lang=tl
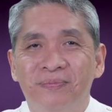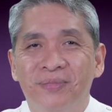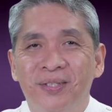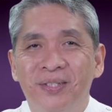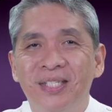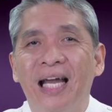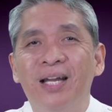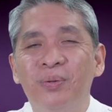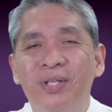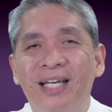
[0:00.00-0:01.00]
No?
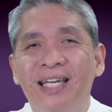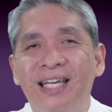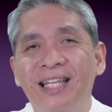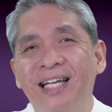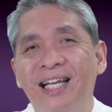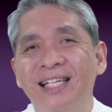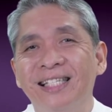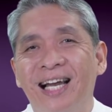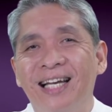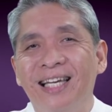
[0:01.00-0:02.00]
Sana kung nakikinig ka lang
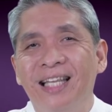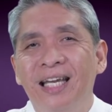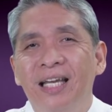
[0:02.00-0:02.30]
sa akin.